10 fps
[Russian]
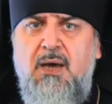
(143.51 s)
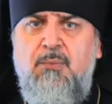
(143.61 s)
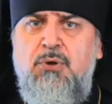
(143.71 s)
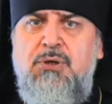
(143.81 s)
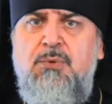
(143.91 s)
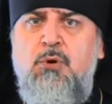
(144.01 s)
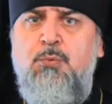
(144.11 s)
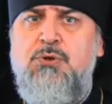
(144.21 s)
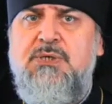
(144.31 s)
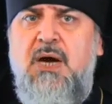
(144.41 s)
будем не
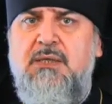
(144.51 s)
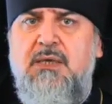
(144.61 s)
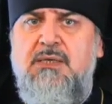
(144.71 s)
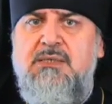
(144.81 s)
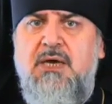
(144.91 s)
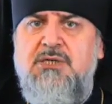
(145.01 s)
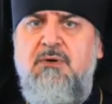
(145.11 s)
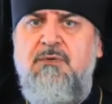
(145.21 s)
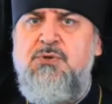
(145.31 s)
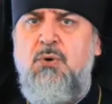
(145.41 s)
упускать из
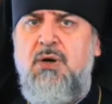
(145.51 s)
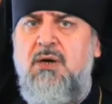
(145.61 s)
нашего взора